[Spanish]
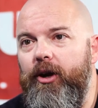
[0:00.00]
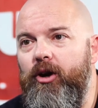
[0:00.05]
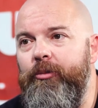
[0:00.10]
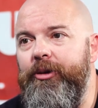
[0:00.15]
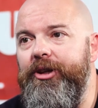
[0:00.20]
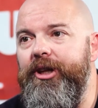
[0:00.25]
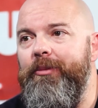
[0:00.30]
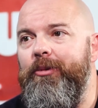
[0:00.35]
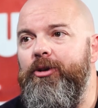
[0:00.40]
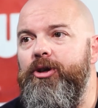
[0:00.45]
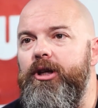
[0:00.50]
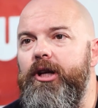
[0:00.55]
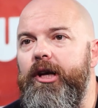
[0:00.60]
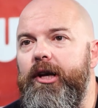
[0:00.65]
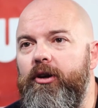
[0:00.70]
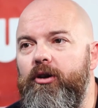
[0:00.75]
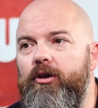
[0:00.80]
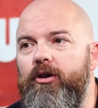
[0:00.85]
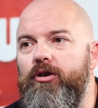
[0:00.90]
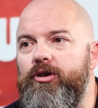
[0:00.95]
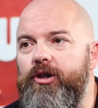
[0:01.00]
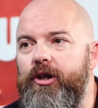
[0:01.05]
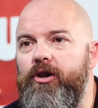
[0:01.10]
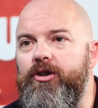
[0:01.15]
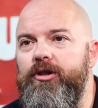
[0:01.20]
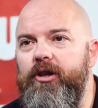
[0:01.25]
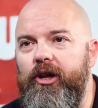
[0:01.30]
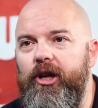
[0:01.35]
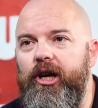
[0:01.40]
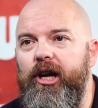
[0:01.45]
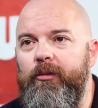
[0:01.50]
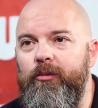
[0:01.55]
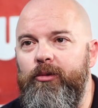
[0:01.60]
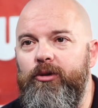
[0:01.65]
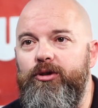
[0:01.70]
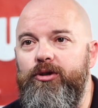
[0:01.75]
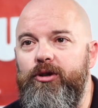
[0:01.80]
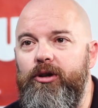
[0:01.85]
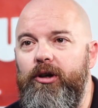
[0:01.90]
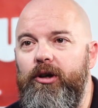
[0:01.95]
Cometemos el error los que nos
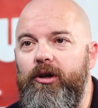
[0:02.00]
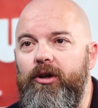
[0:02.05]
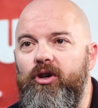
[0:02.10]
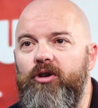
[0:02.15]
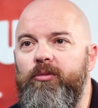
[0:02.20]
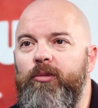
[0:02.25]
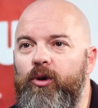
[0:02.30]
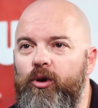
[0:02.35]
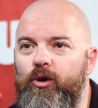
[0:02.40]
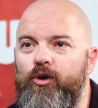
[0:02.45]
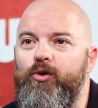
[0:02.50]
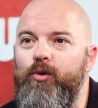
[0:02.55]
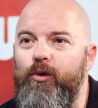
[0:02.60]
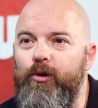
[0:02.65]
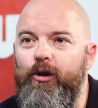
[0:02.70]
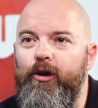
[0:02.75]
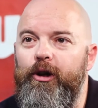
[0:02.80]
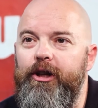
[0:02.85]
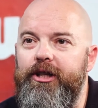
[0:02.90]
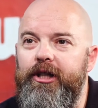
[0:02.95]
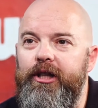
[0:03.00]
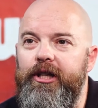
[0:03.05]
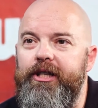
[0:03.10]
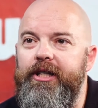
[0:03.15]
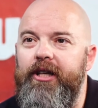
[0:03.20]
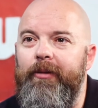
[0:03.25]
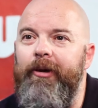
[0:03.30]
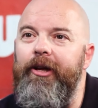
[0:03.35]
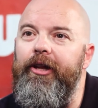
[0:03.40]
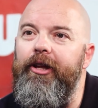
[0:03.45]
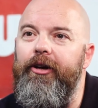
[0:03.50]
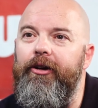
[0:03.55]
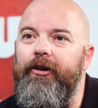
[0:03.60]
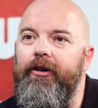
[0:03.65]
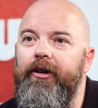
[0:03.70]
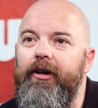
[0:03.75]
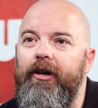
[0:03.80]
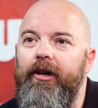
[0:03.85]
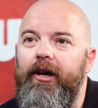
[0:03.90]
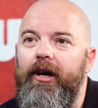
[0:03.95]
dedicamos como consultores en este medio
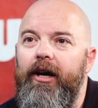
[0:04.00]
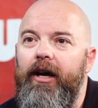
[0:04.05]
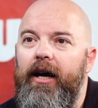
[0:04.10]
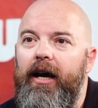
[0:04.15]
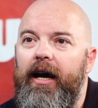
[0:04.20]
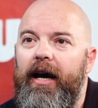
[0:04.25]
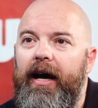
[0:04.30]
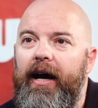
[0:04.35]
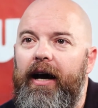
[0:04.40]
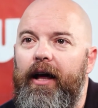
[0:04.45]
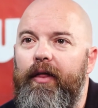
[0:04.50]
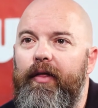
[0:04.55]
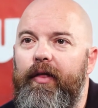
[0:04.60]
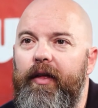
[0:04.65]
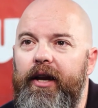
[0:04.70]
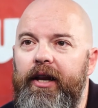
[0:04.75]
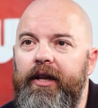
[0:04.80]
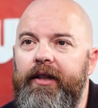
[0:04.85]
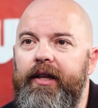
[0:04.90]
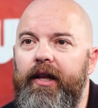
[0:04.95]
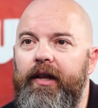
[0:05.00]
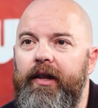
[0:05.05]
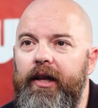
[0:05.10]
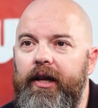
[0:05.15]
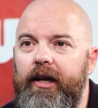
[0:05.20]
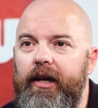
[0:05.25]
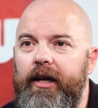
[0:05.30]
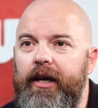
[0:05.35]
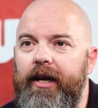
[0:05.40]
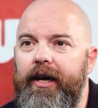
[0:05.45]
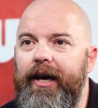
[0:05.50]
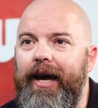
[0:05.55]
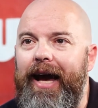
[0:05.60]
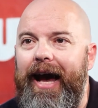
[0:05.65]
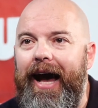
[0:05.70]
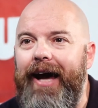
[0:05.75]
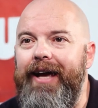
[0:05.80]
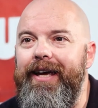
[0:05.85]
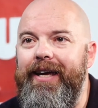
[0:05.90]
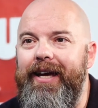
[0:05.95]
a hacer entender que
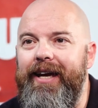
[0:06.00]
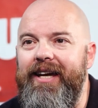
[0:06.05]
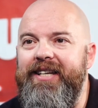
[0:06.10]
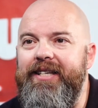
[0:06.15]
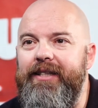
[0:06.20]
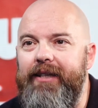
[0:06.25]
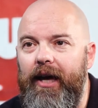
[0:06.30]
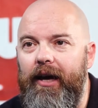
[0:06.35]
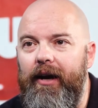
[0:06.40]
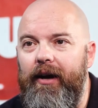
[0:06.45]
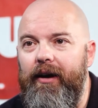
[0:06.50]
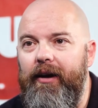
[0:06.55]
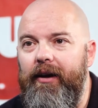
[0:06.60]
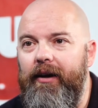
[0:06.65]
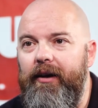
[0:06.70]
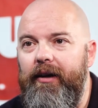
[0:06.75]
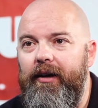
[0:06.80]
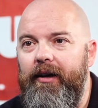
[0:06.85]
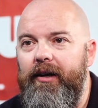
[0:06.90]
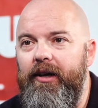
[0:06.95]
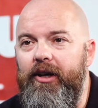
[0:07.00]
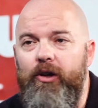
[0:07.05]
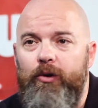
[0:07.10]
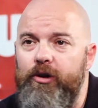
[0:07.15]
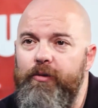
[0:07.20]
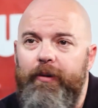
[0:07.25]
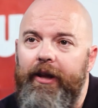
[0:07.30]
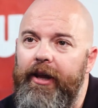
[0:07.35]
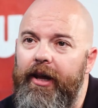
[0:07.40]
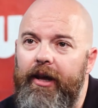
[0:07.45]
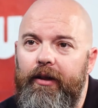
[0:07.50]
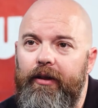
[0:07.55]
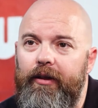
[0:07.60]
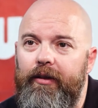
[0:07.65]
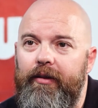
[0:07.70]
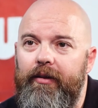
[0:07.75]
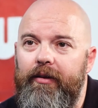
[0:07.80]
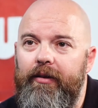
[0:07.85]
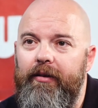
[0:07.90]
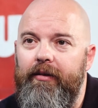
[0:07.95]
hay que estar. Y no es verdad,
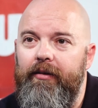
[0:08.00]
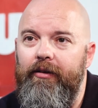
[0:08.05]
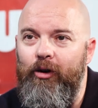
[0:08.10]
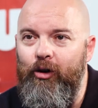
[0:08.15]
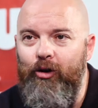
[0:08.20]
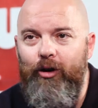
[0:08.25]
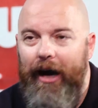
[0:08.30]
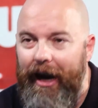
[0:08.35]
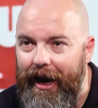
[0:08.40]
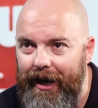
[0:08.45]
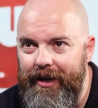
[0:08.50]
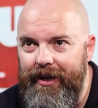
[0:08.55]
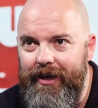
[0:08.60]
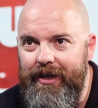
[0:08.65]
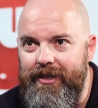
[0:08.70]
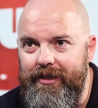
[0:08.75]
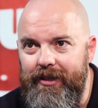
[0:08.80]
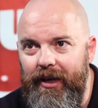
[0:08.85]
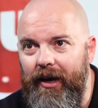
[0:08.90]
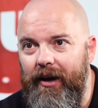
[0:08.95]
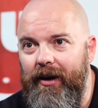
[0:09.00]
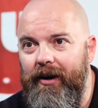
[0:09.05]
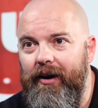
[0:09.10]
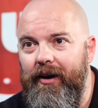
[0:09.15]
no hay que estar.